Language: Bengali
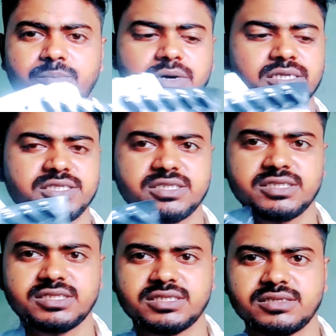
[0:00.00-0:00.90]
পাঁচ
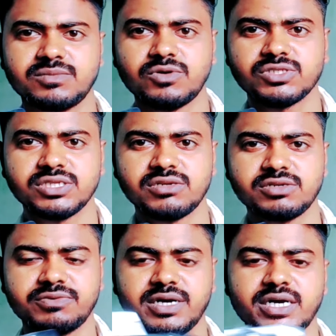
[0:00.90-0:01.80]
বক্সের
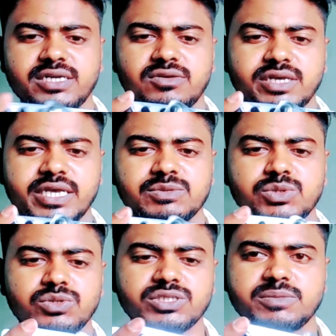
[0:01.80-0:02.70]
অলরেডি ফাঁকা করে ক্যাপসুল
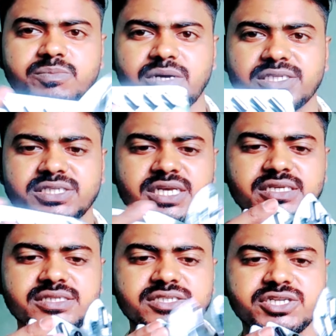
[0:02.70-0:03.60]
রয়েছে পাঁচটা
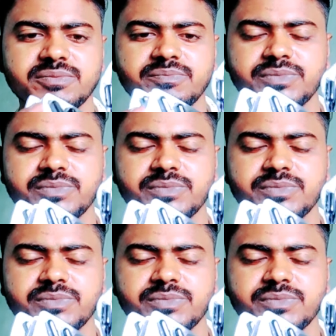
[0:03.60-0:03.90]
স্ট্রিপ